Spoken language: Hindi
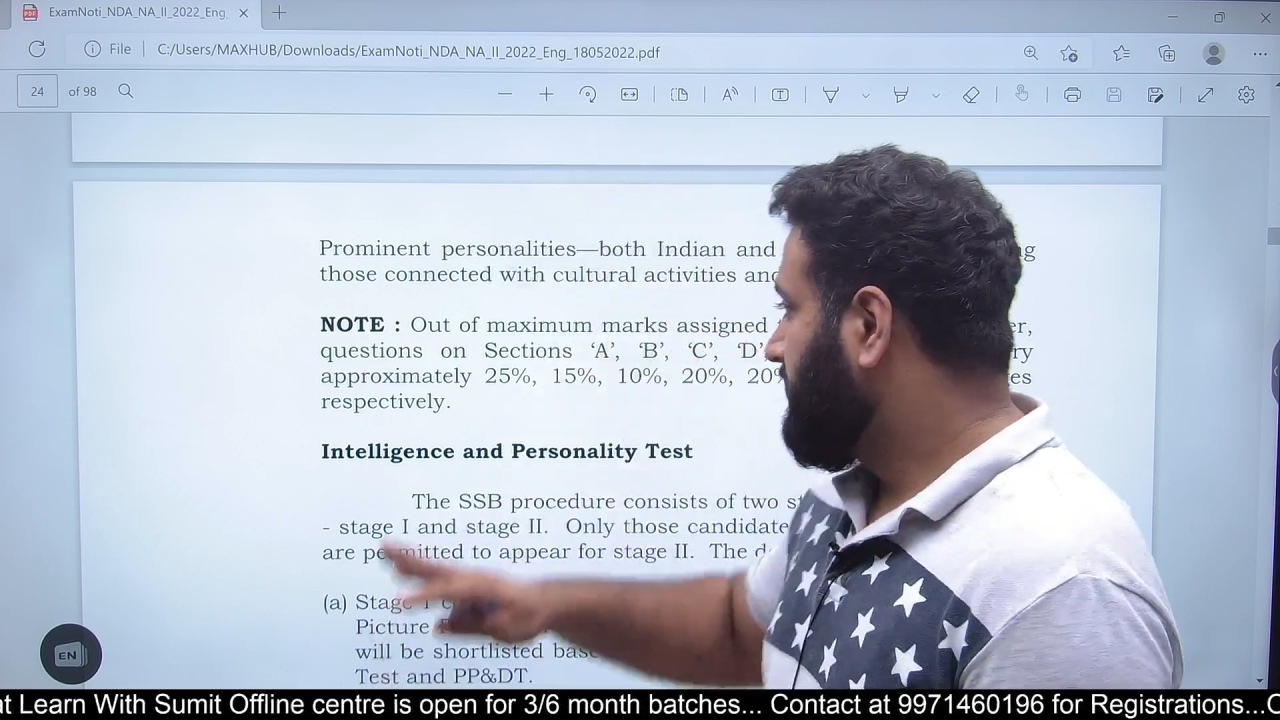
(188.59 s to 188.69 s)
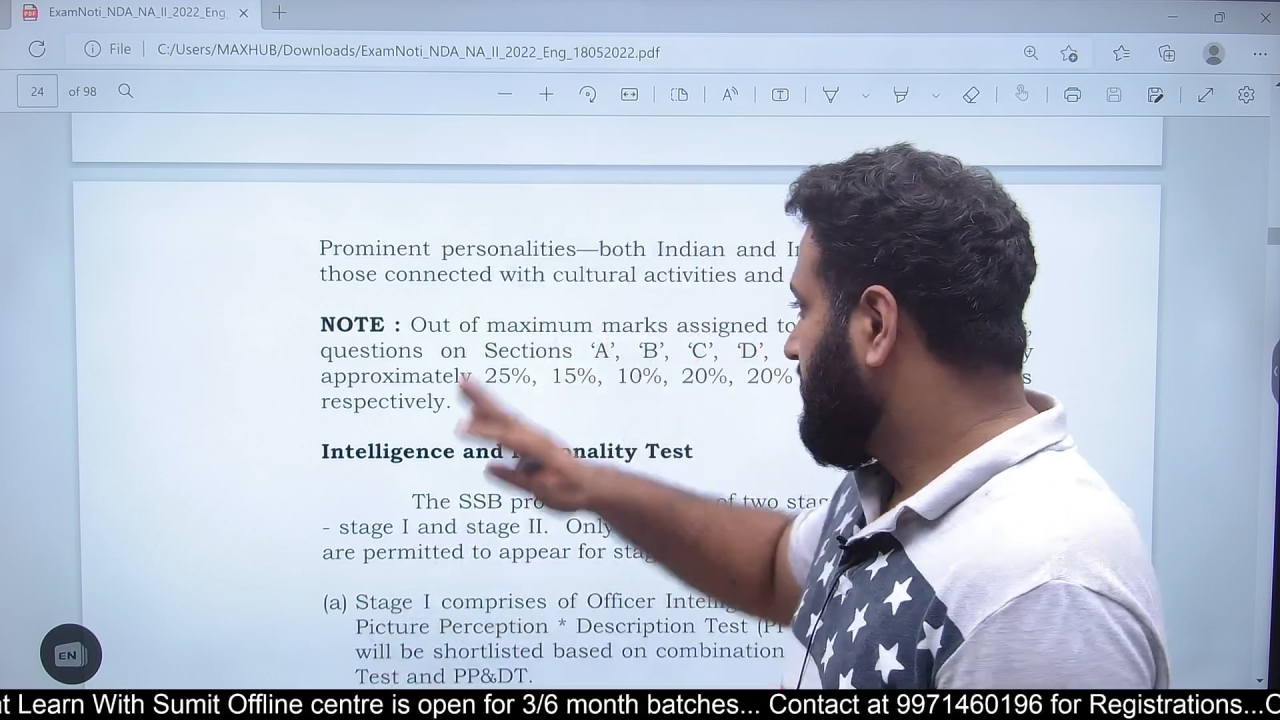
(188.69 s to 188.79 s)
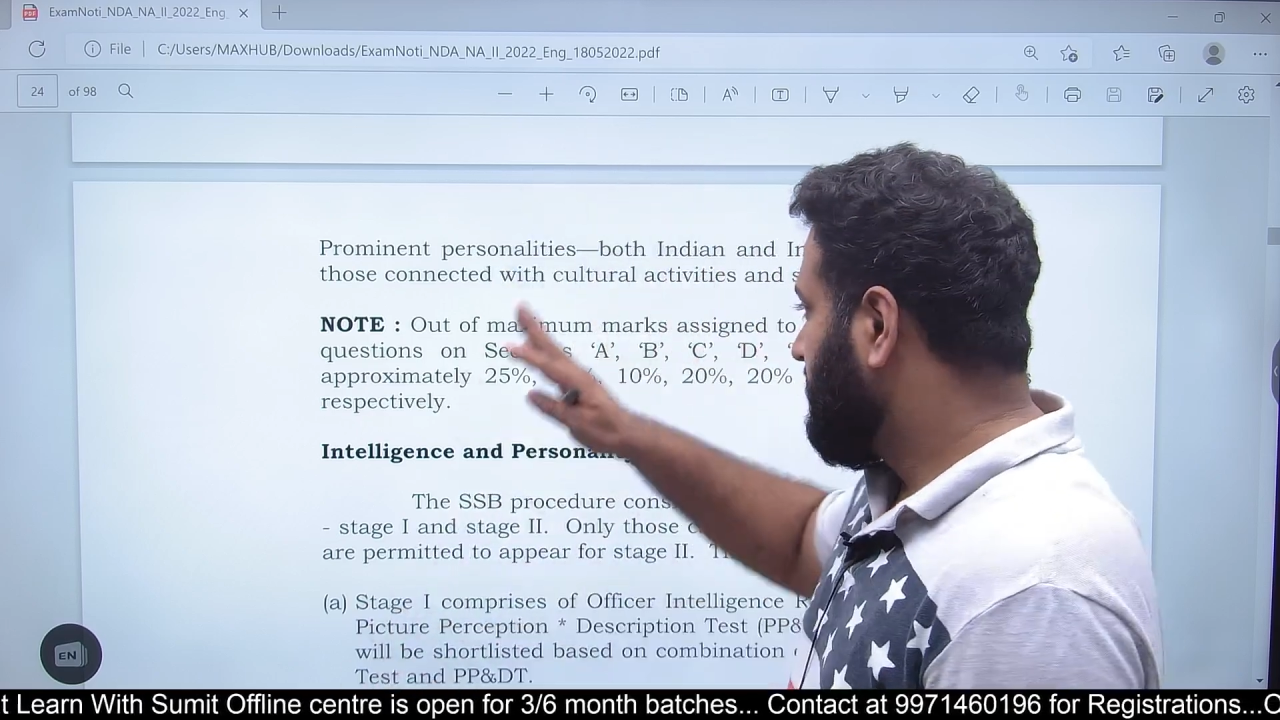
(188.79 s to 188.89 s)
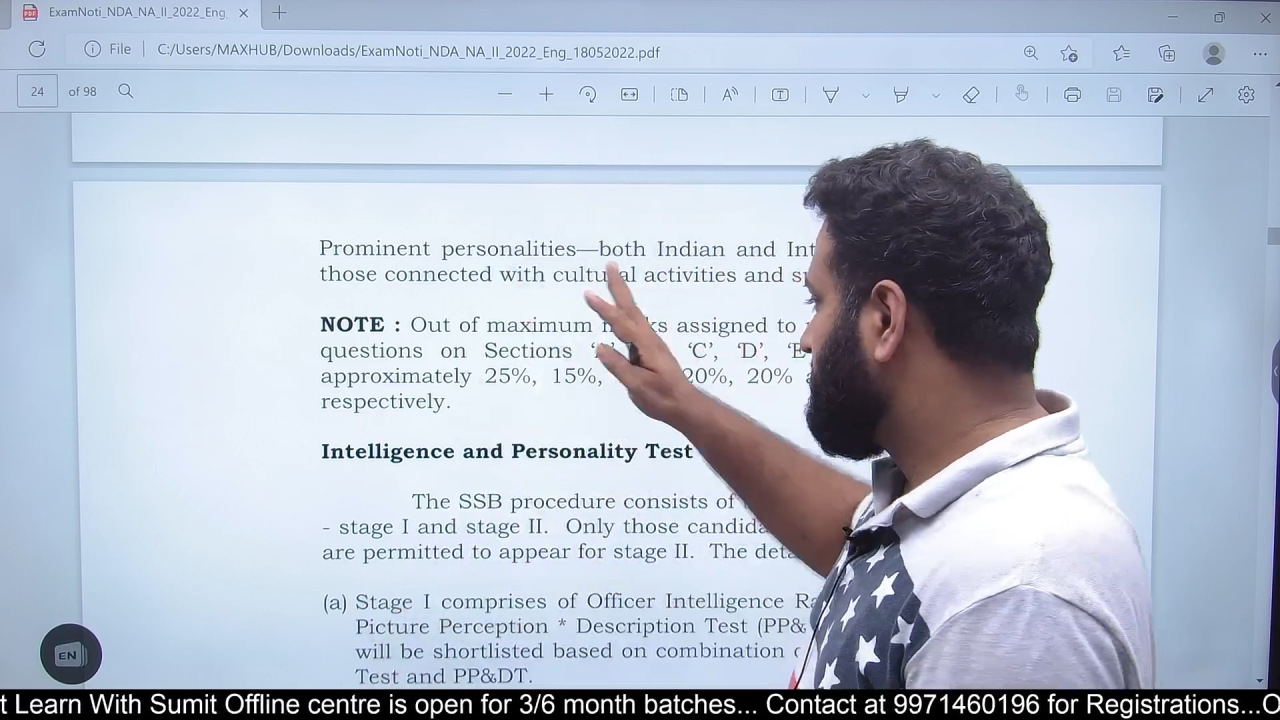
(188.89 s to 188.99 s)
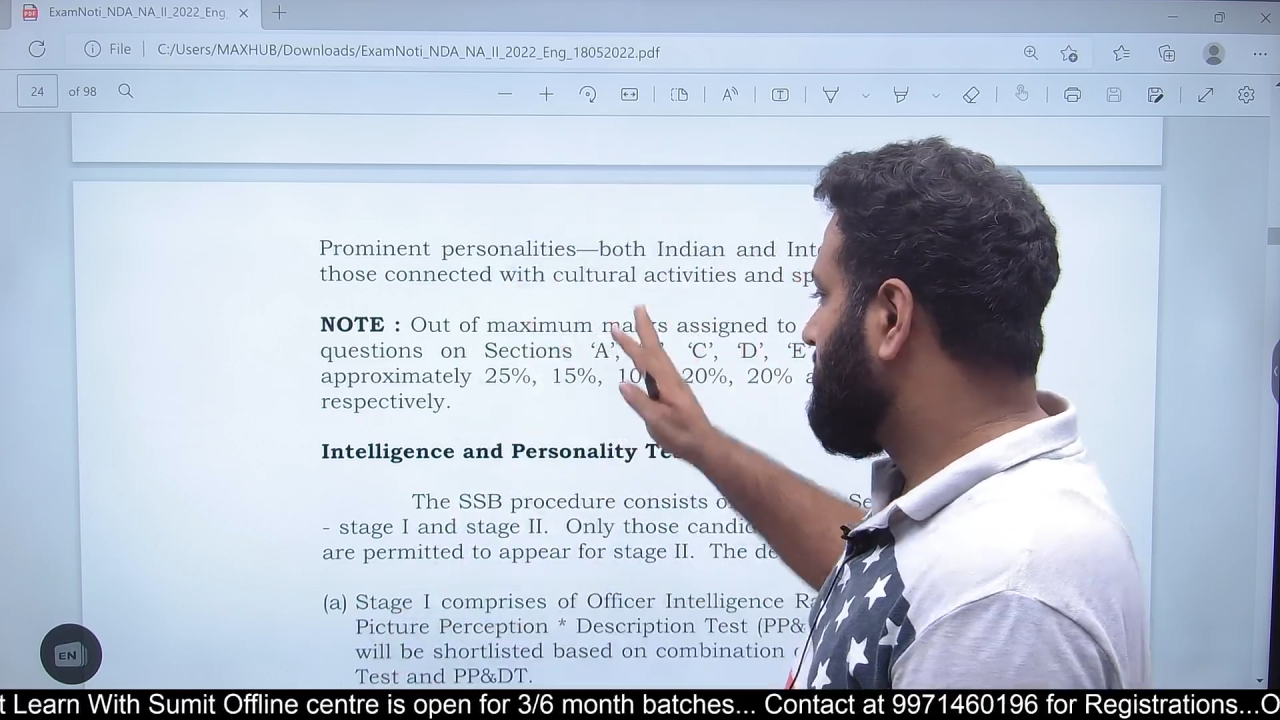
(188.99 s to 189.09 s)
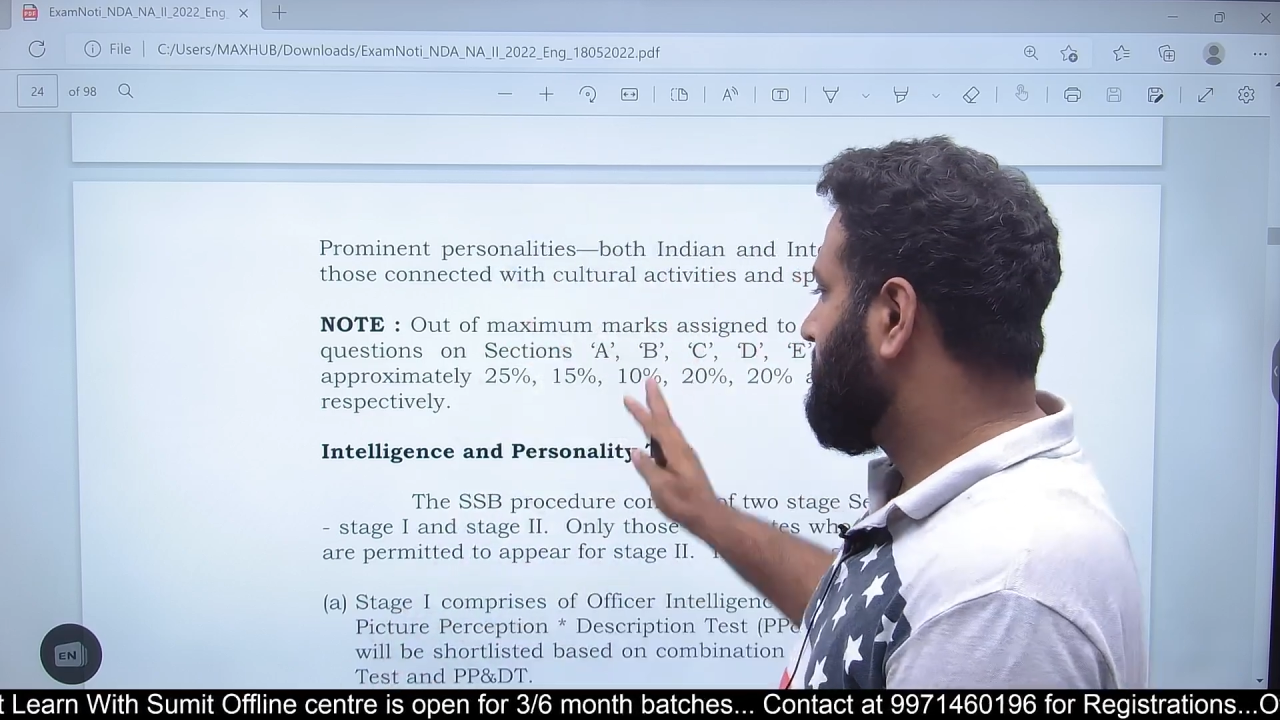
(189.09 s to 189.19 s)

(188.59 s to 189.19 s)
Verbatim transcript: ये सारी